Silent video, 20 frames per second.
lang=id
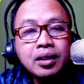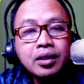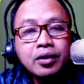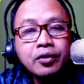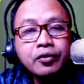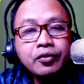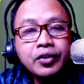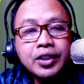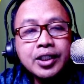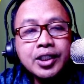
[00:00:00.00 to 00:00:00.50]

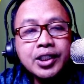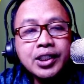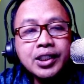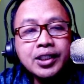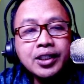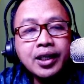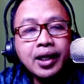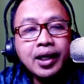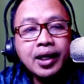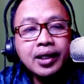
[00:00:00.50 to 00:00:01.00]

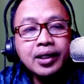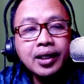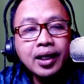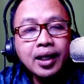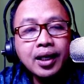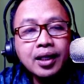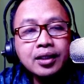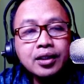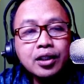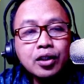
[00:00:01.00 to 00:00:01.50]
visinya
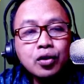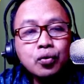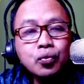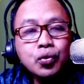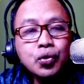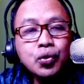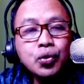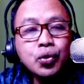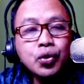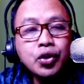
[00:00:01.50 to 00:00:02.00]
adalah
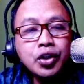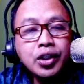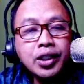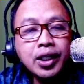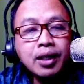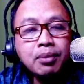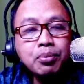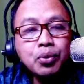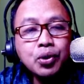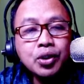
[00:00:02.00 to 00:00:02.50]

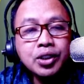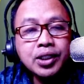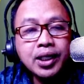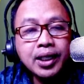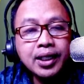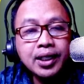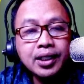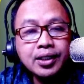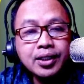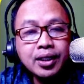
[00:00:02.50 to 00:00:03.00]
terwujudnya bursa
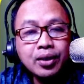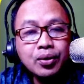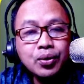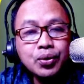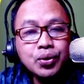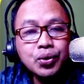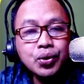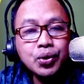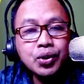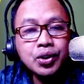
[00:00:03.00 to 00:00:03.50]
kerja
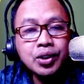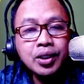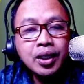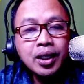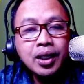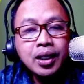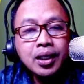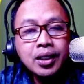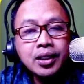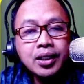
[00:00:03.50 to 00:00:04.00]
khusus
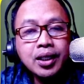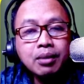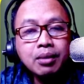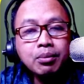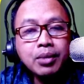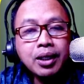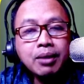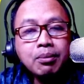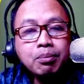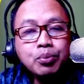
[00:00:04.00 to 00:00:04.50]
yang
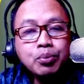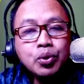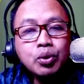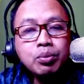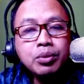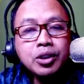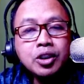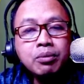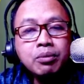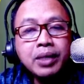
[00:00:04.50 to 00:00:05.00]
mampu
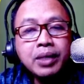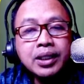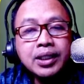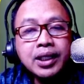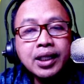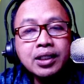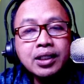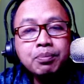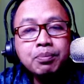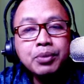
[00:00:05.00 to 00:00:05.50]

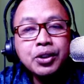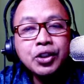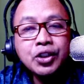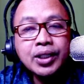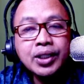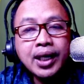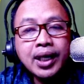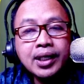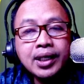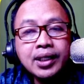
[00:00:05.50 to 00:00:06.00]
menjembatani
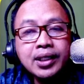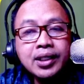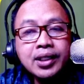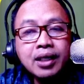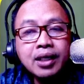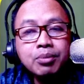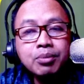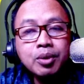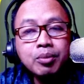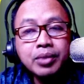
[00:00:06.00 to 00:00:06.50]
pencari
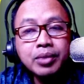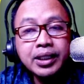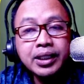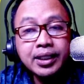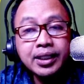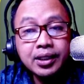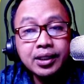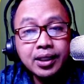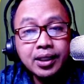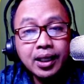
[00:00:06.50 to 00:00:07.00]
dan pemberi
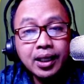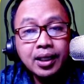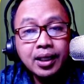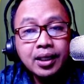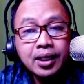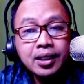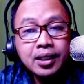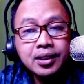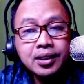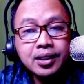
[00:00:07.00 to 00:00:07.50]
kerja,
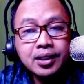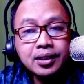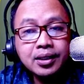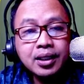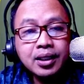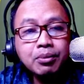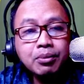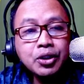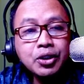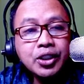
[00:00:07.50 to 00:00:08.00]

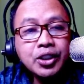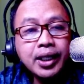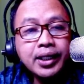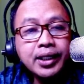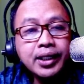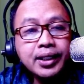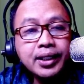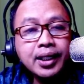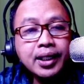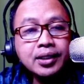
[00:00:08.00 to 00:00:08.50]
serta
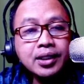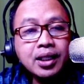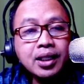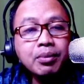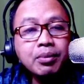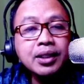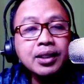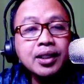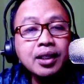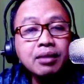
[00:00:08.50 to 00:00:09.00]
menjadikan
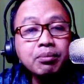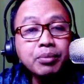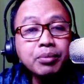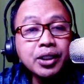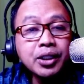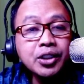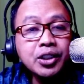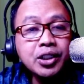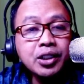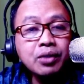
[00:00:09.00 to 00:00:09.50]
tamatan
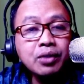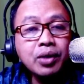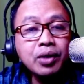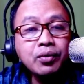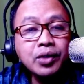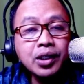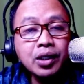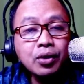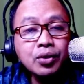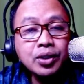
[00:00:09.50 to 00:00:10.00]
berjiwa
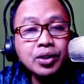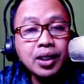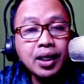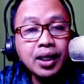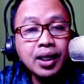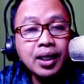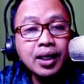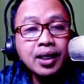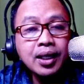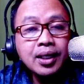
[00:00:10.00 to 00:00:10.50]

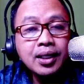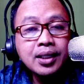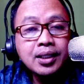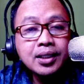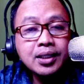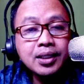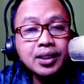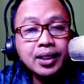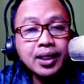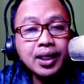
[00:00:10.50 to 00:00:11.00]
wirausaha
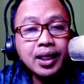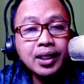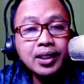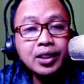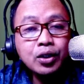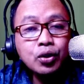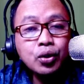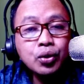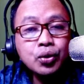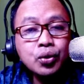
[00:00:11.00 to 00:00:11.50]

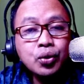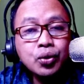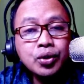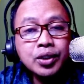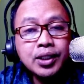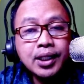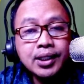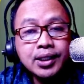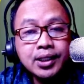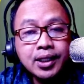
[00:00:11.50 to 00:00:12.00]
sekaligus
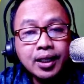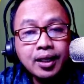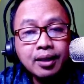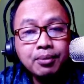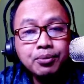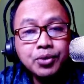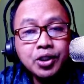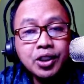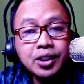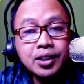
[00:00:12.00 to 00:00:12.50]
sukses
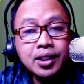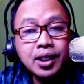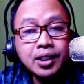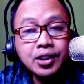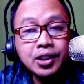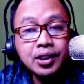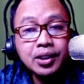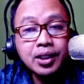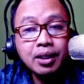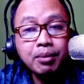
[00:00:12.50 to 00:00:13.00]
dalam
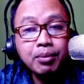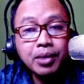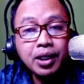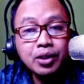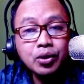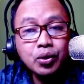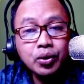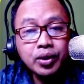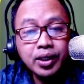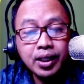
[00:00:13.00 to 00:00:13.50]
cita-cita
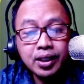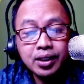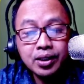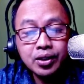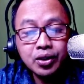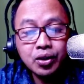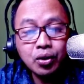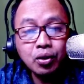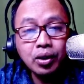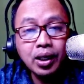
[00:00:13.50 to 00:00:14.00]
melanjutkan
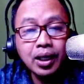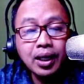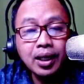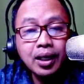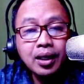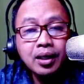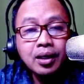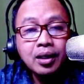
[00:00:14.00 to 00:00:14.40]
sekolah.